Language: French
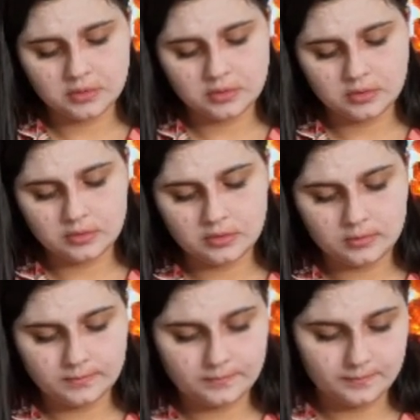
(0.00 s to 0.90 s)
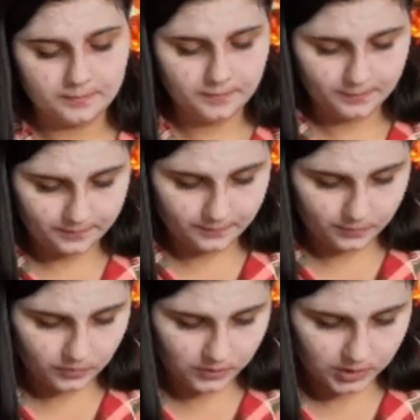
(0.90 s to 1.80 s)
Euh,
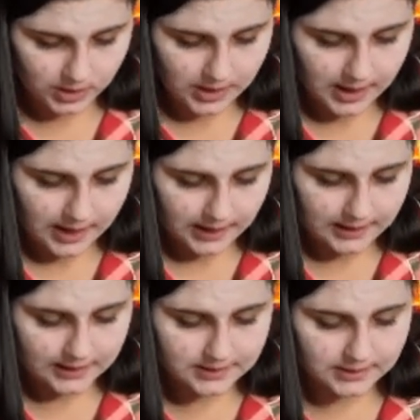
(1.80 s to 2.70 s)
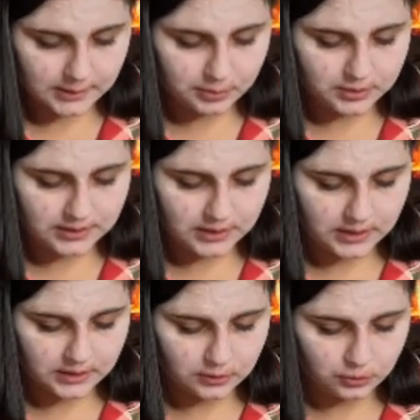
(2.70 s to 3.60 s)
à l'extrait
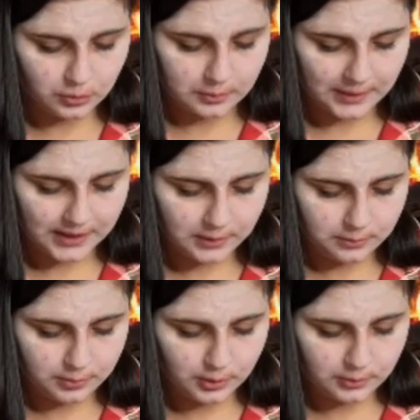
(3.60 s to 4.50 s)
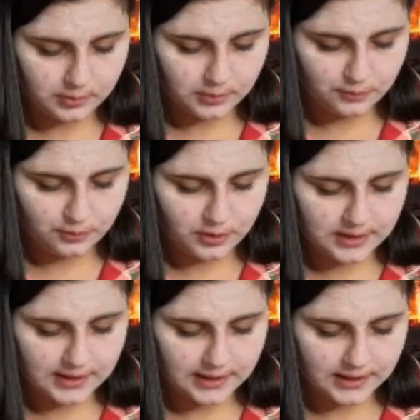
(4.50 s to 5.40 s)
botanique de Maribium
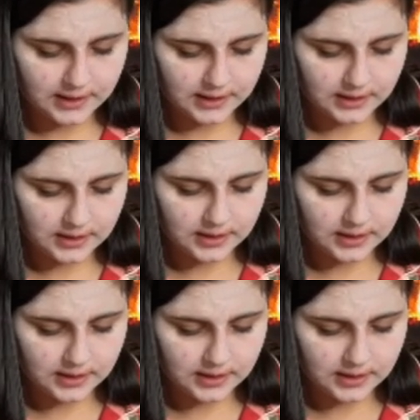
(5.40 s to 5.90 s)
vulgaire,